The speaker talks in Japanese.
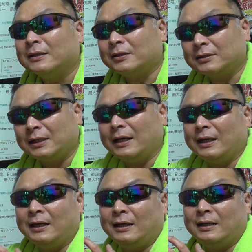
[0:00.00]
そして、
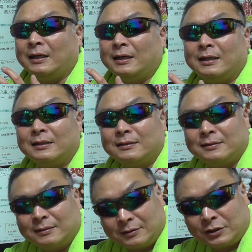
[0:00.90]

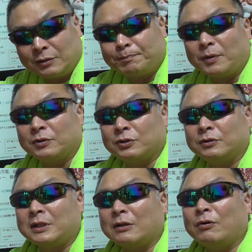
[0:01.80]
えー、10本
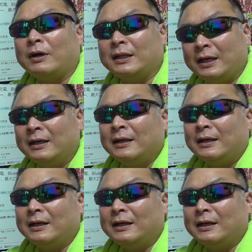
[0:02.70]
作った動画ね、